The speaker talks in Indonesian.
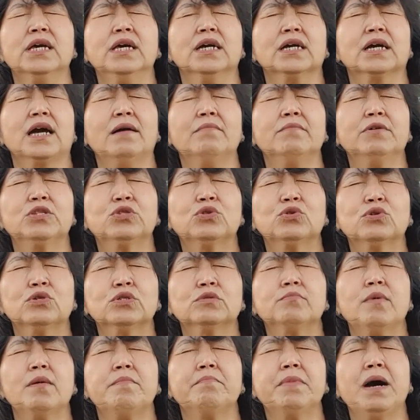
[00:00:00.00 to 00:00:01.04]
Kami kami
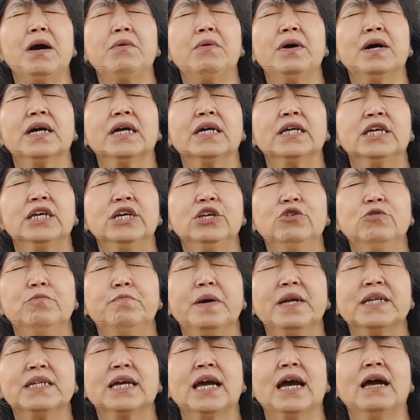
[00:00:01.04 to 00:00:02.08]
terus membawa
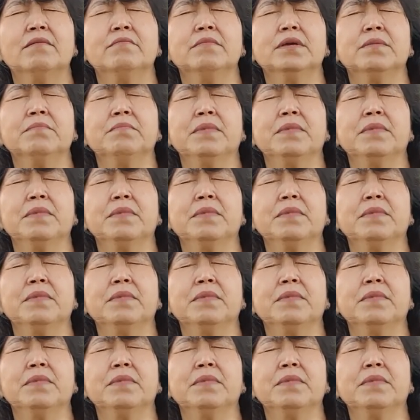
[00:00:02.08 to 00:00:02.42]
kehidupan kami,